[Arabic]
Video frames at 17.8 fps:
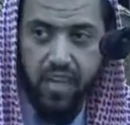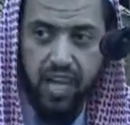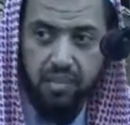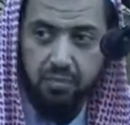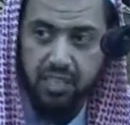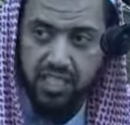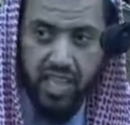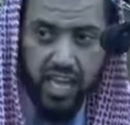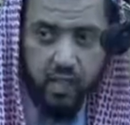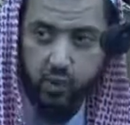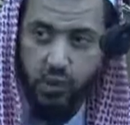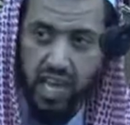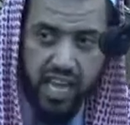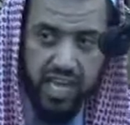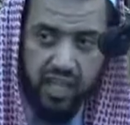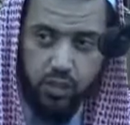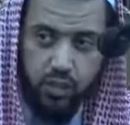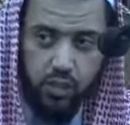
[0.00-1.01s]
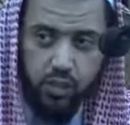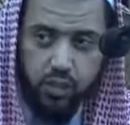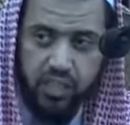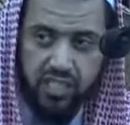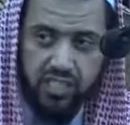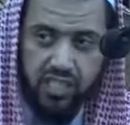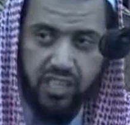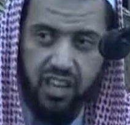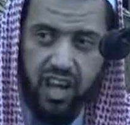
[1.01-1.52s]
المجاز ولا يجوز
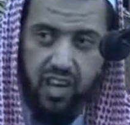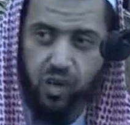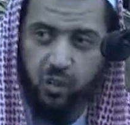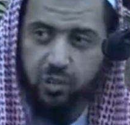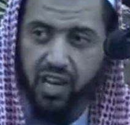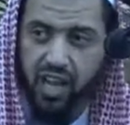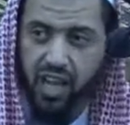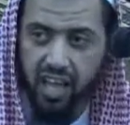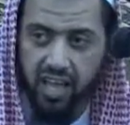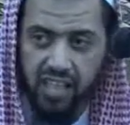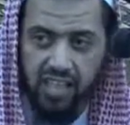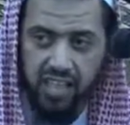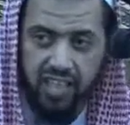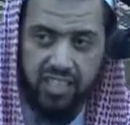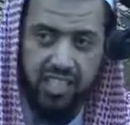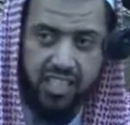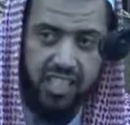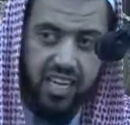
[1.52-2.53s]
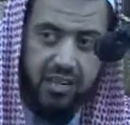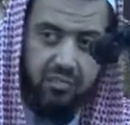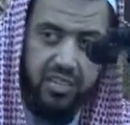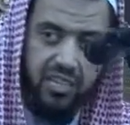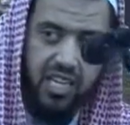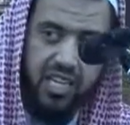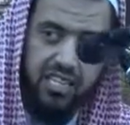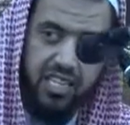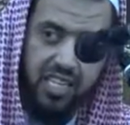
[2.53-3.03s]
الانتقال من الحقيقة إلى
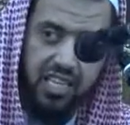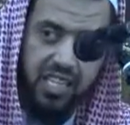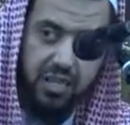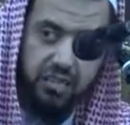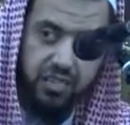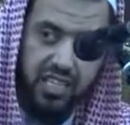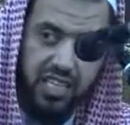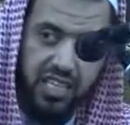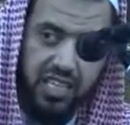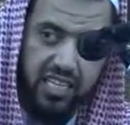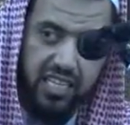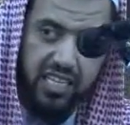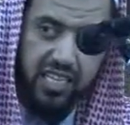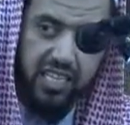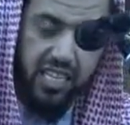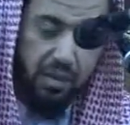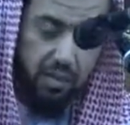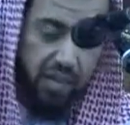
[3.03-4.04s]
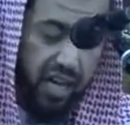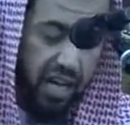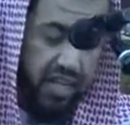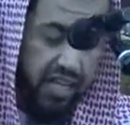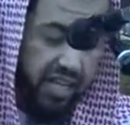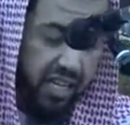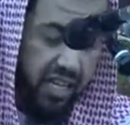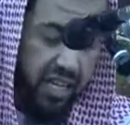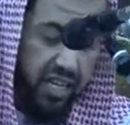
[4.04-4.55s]
المجاز إلا, بدليل إلا
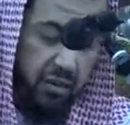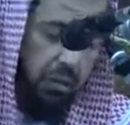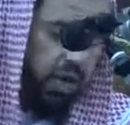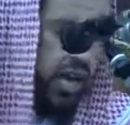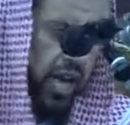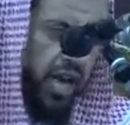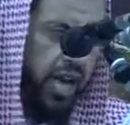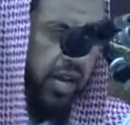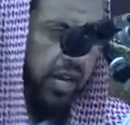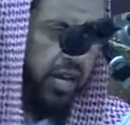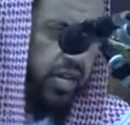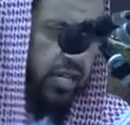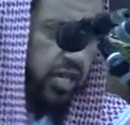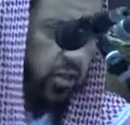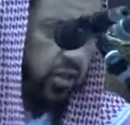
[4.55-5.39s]
بقرينة ولا قرينة